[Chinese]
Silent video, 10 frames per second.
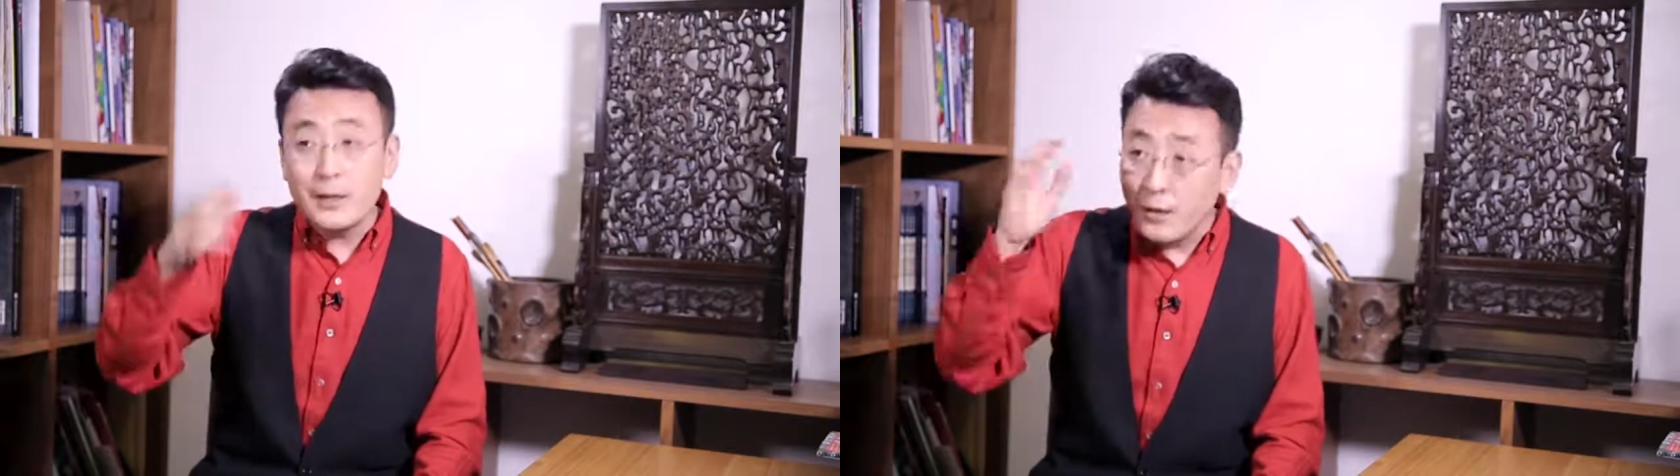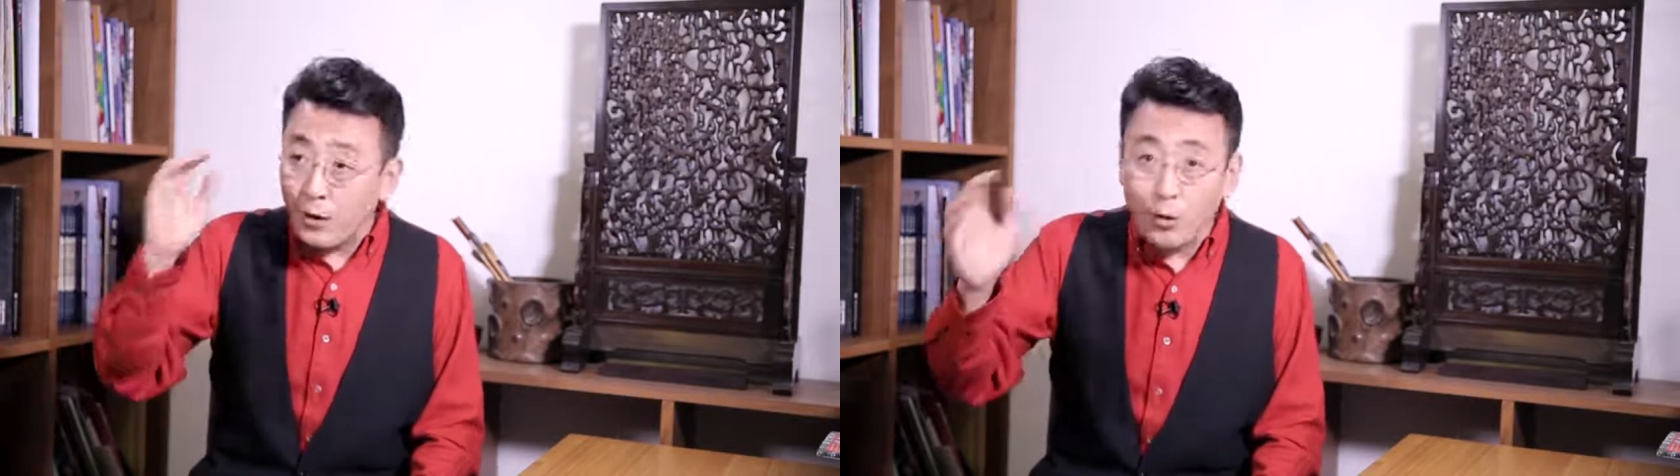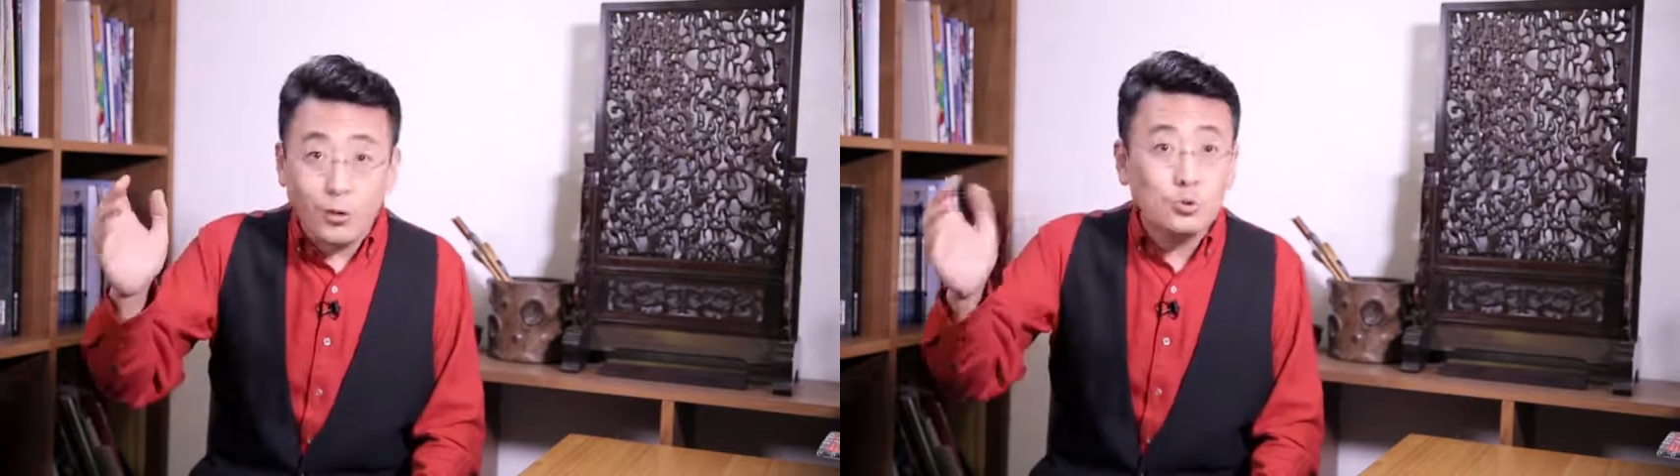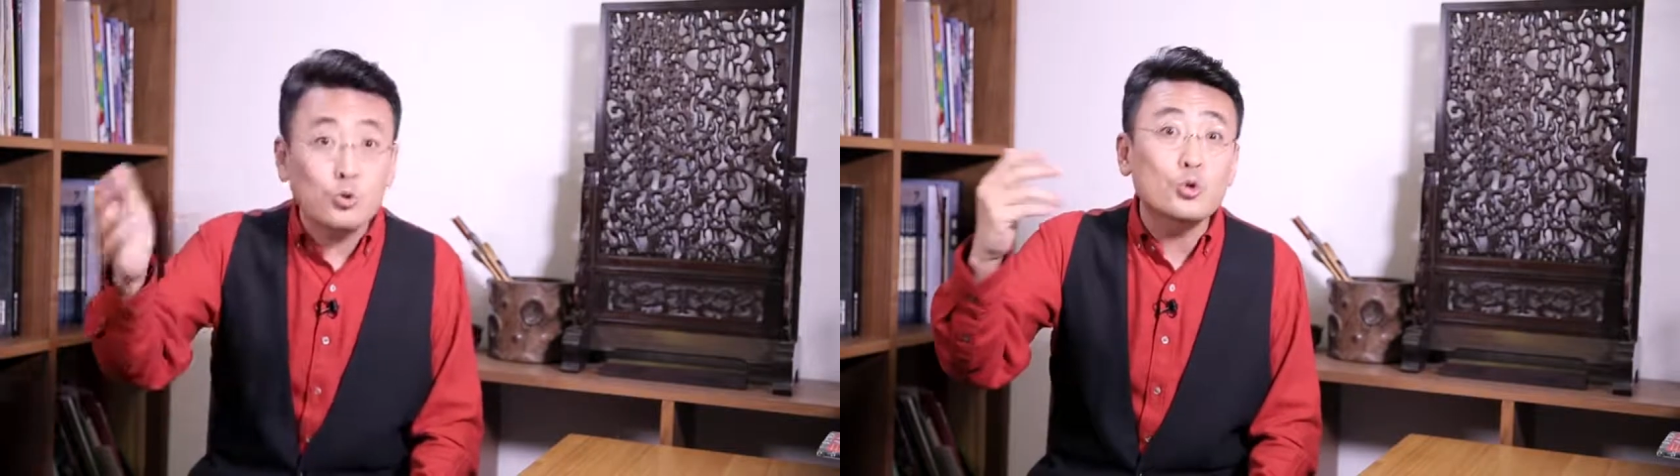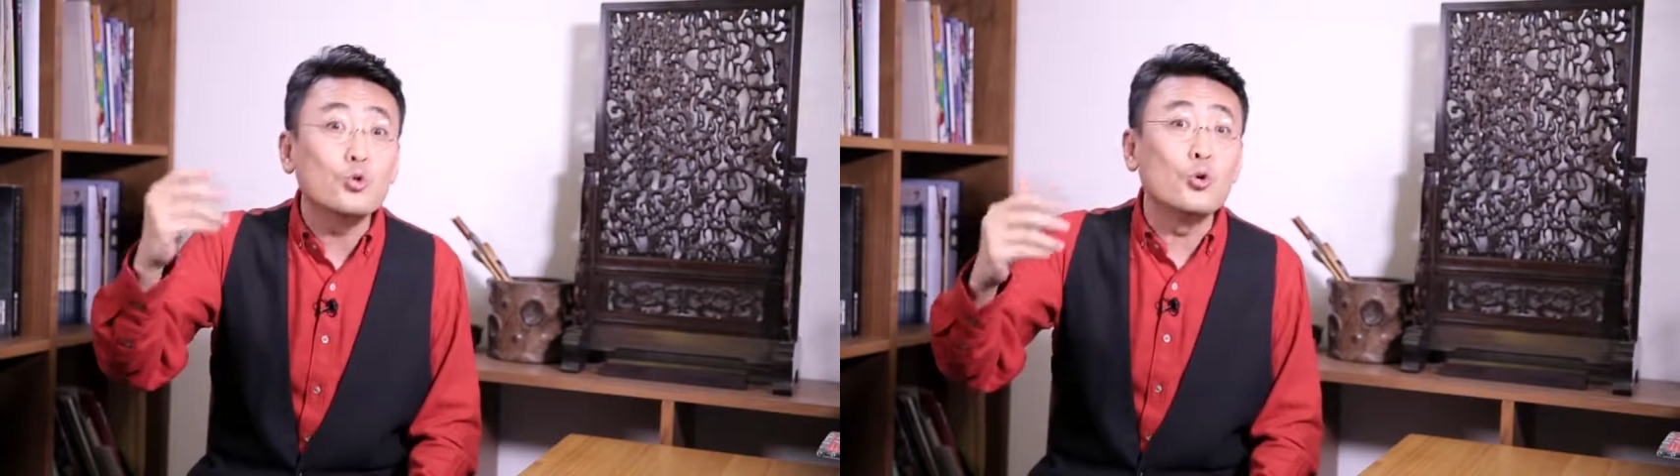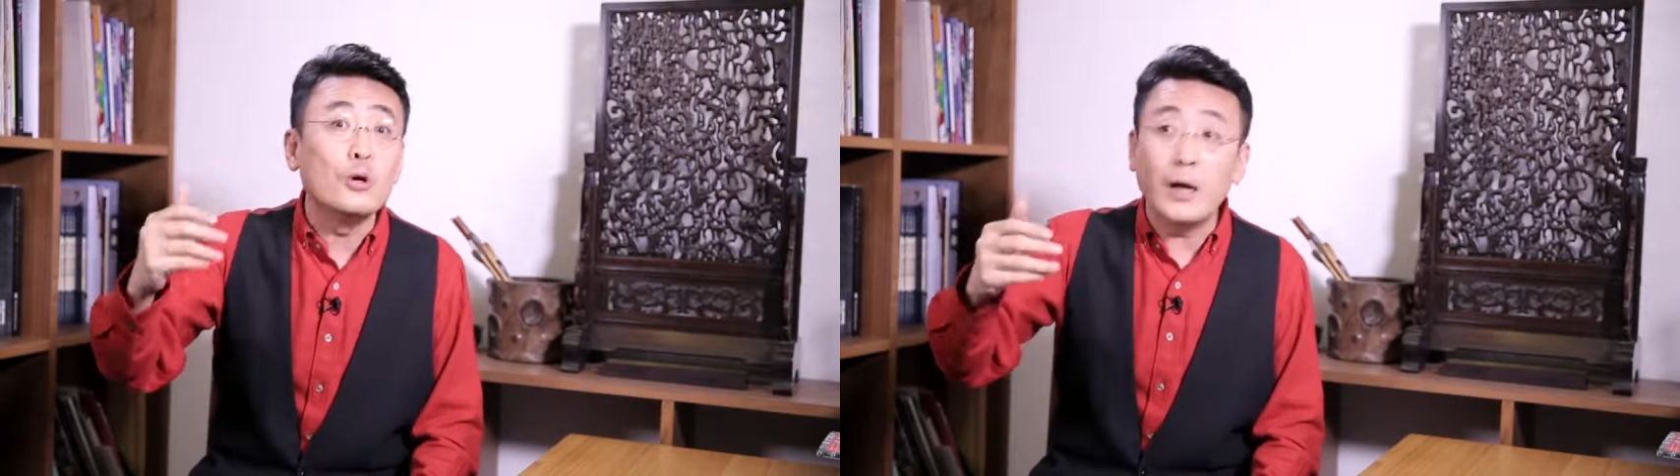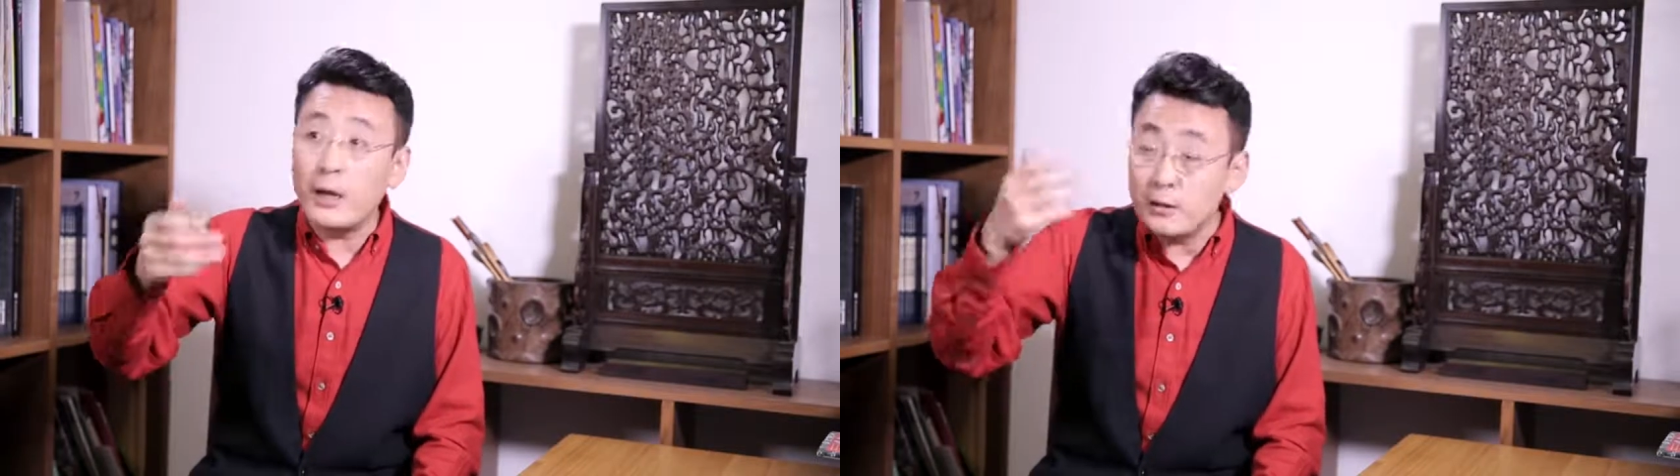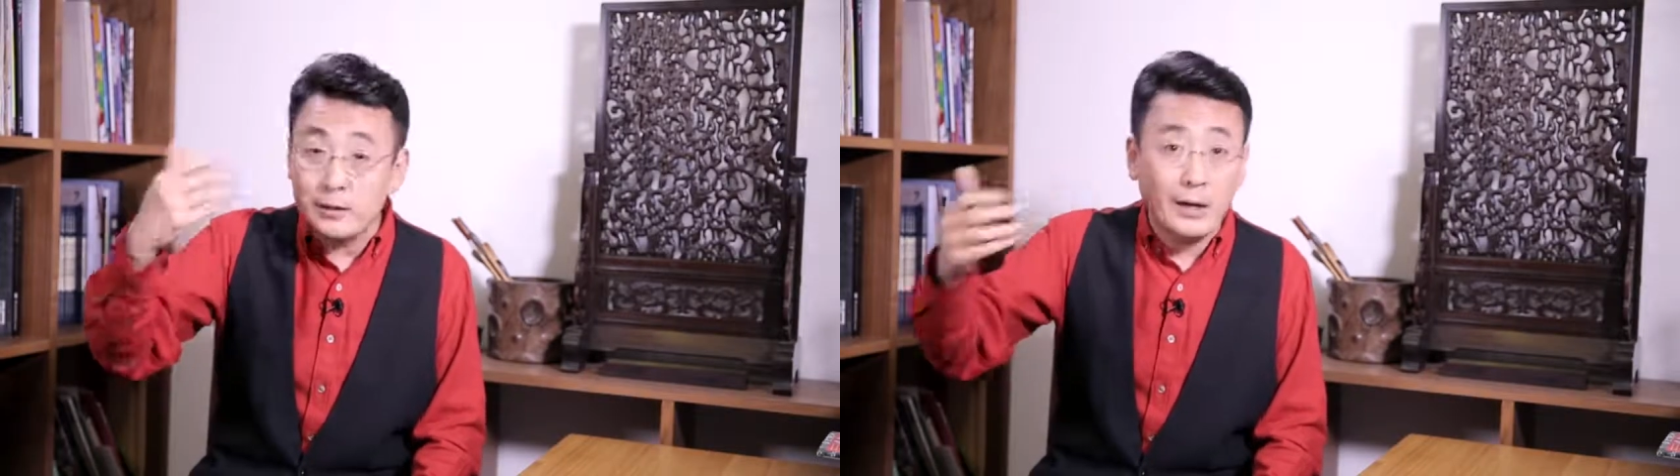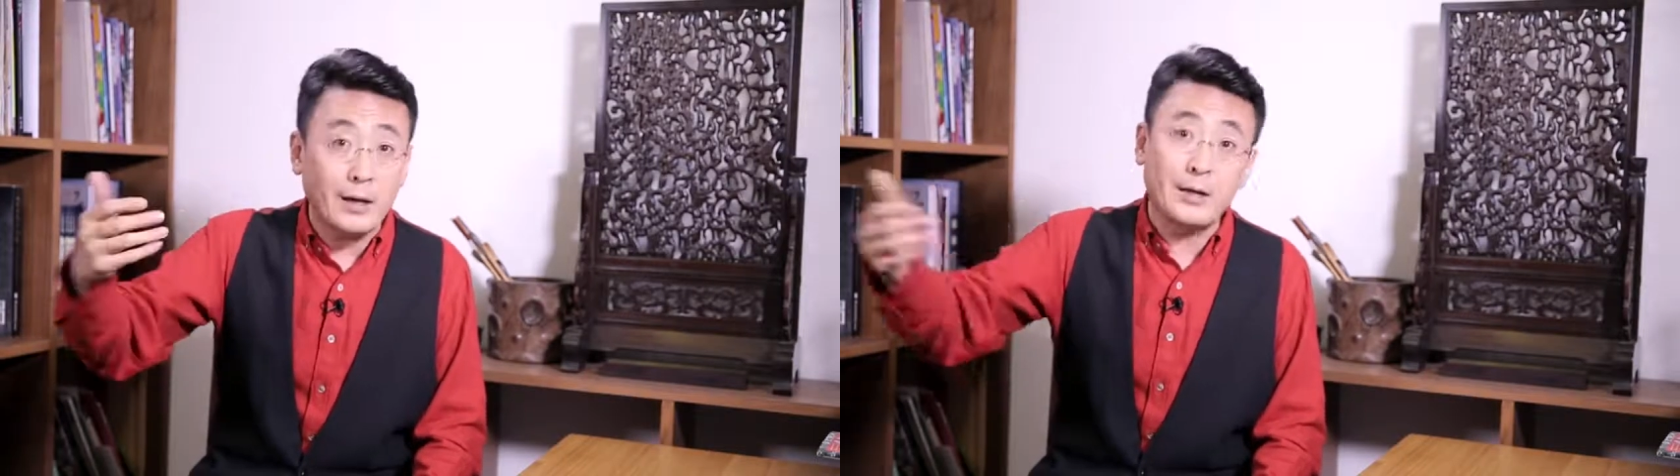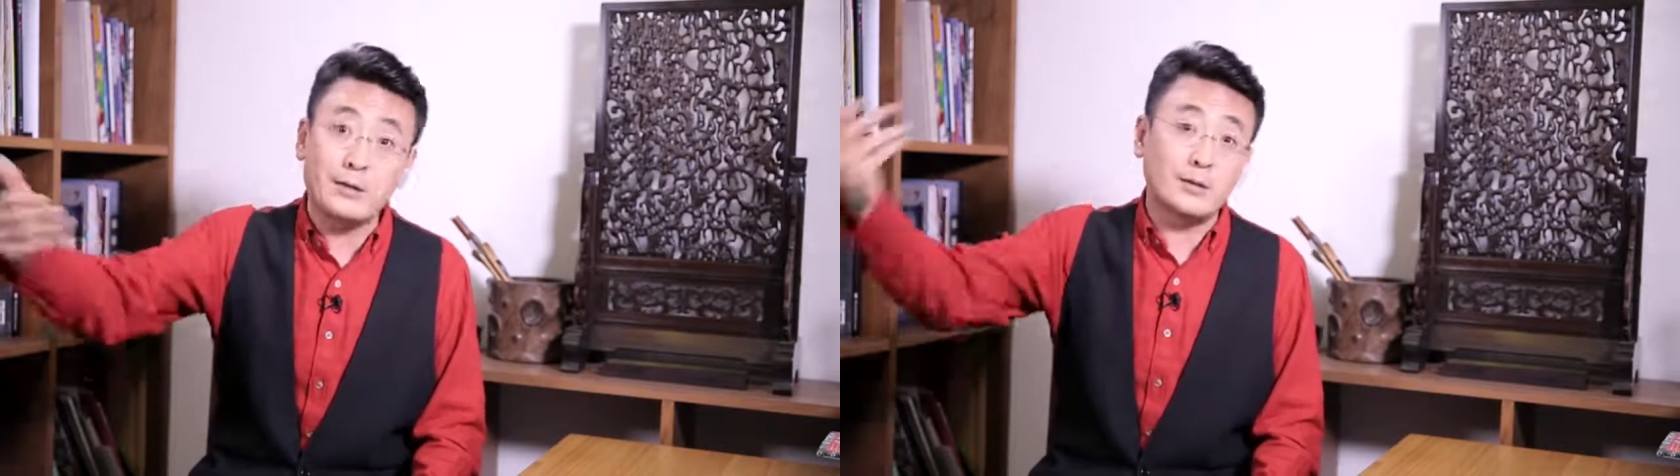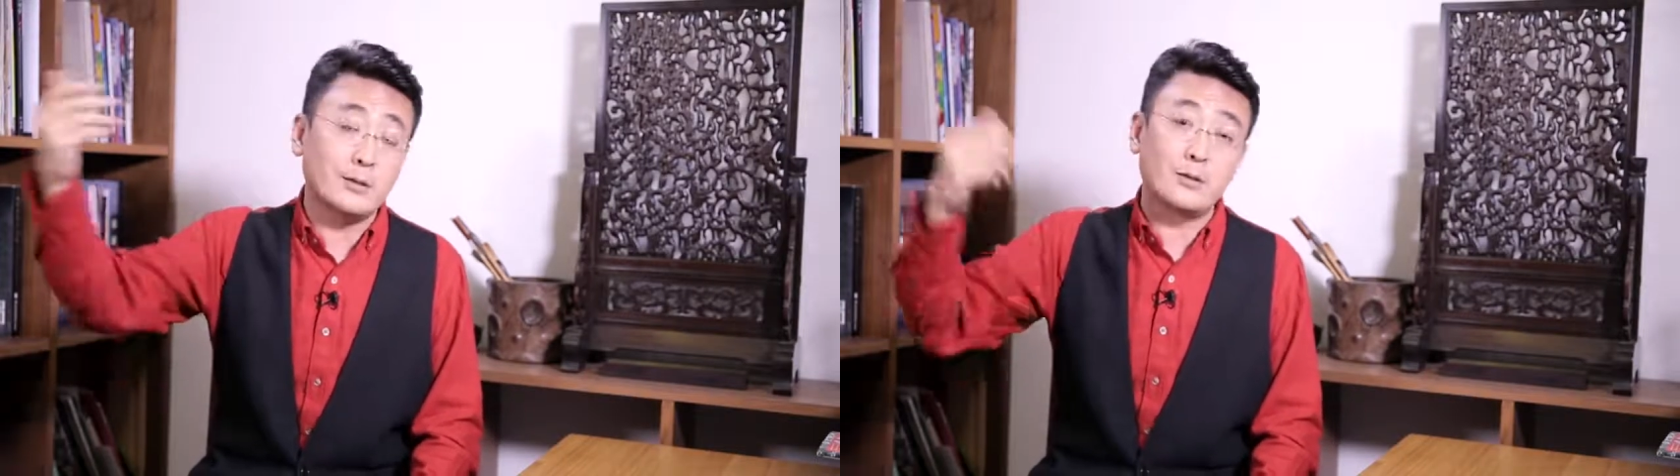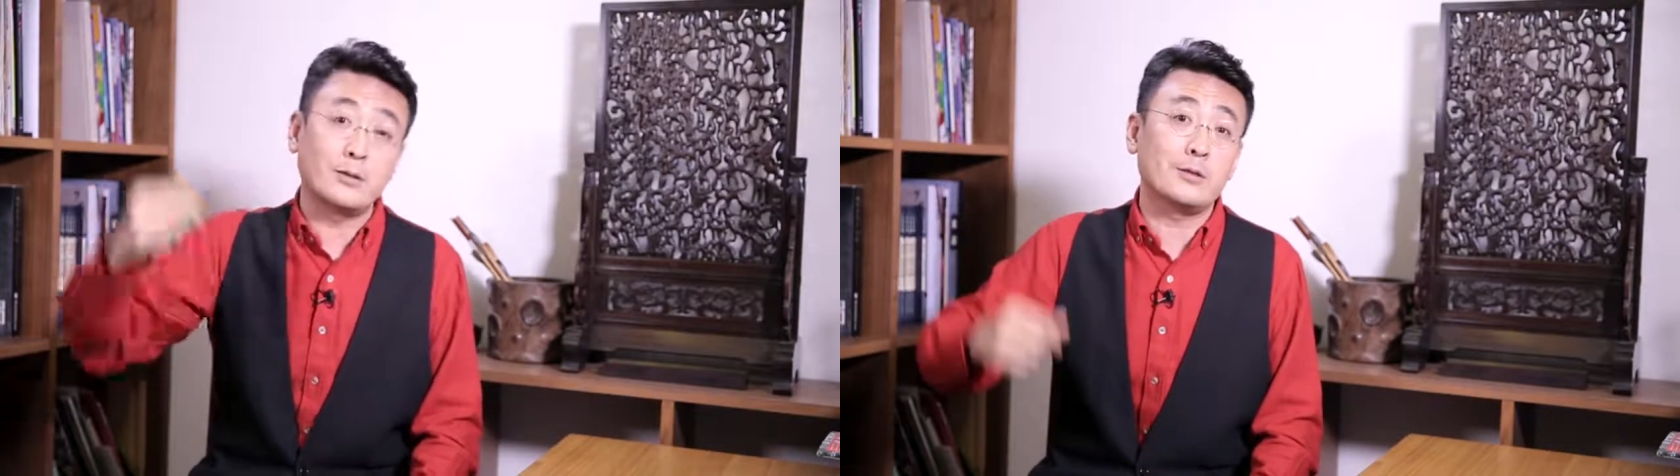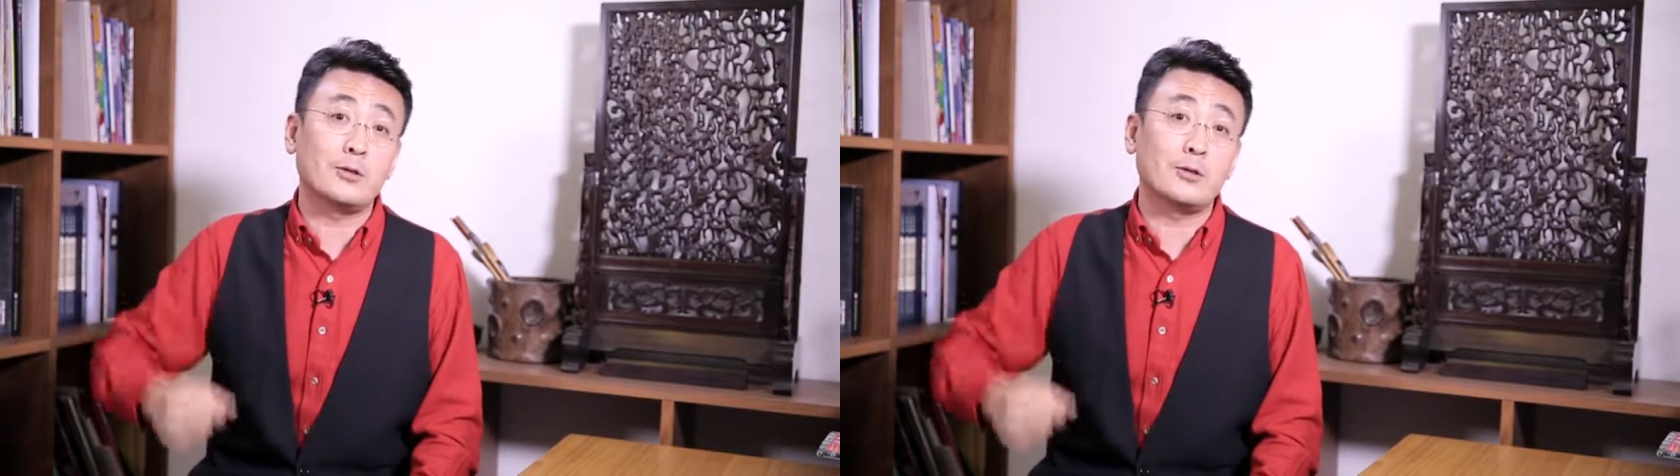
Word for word: 好好读书，哎，那个呃，